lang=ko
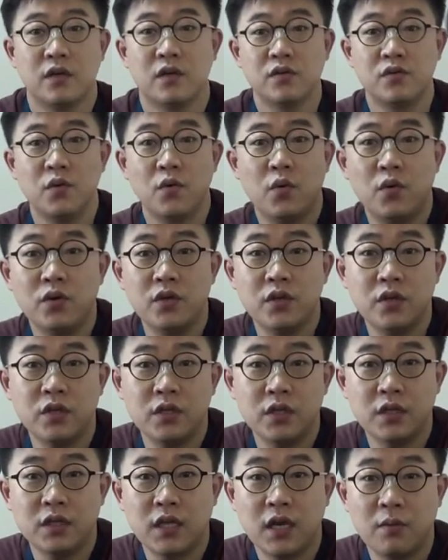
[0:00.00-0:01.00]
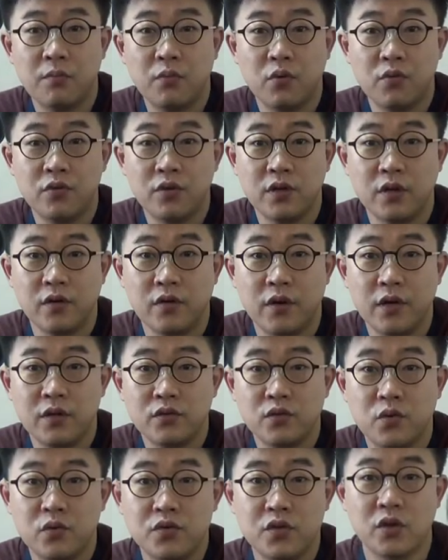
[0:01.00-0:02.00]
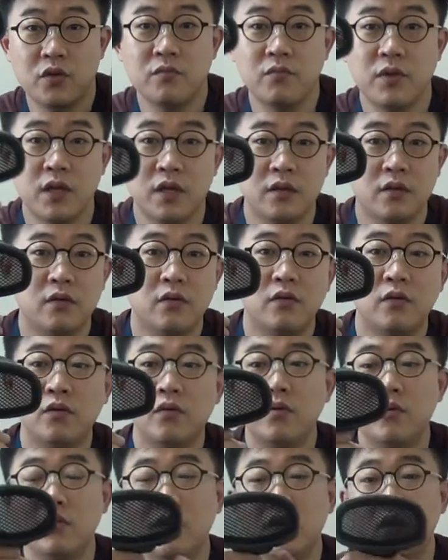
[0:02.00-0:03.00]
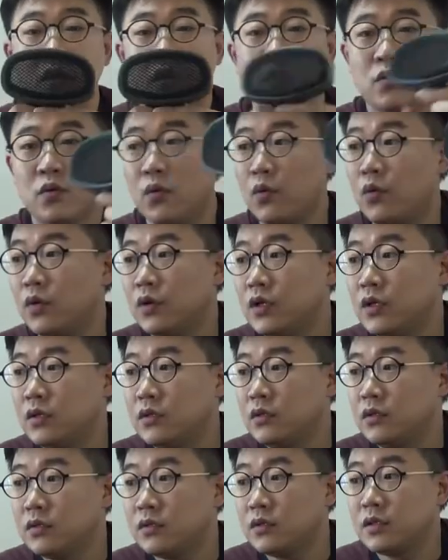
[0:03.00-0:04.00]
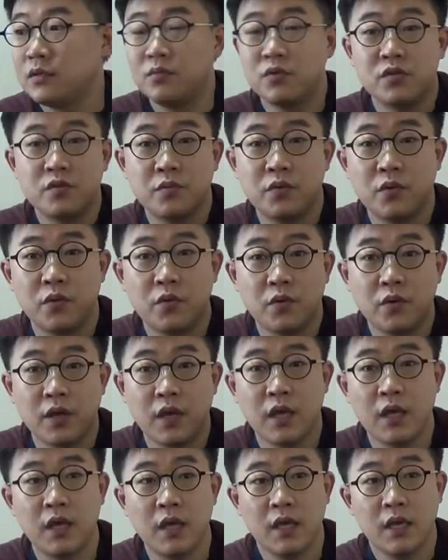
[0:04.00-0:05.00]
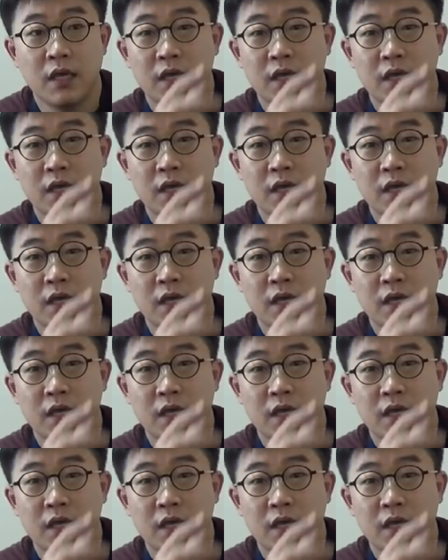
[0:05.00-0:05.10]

그래서 요거는 이따가 보여드릴 거예요. 솔처럼 되어 있는 거고 요거는 지금 보시면 이렇게